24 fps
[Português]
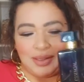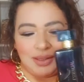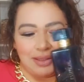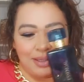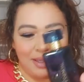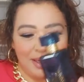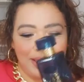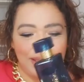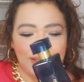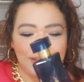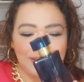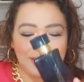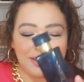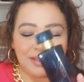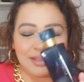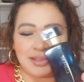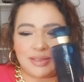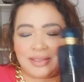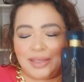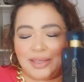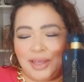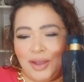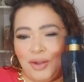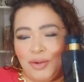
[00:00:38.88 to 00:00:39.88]

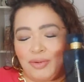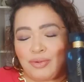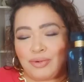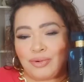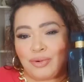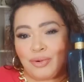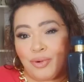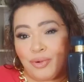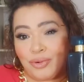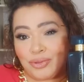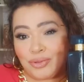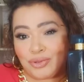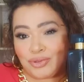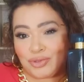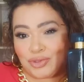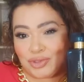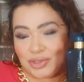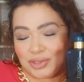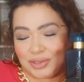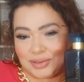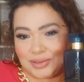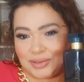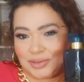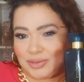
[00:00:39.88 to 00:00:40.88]
Essencial
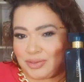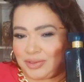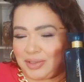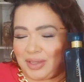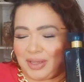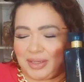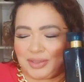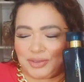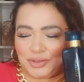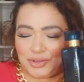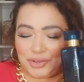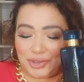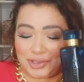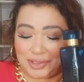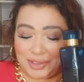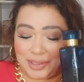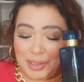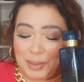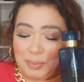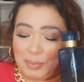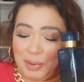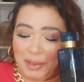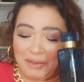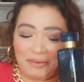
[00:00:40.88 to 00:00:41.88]
Udi, Gente,
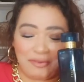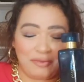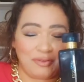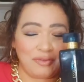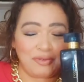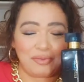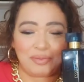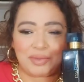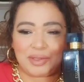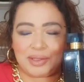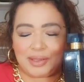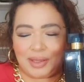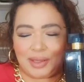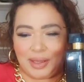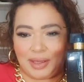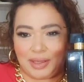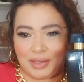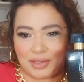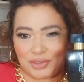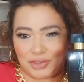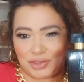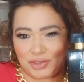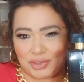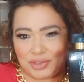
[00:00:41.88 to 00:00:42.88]
que perfume é
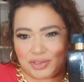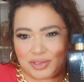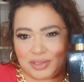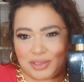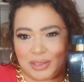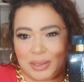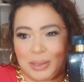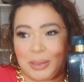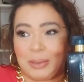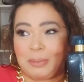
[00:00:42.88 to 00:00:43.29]
este?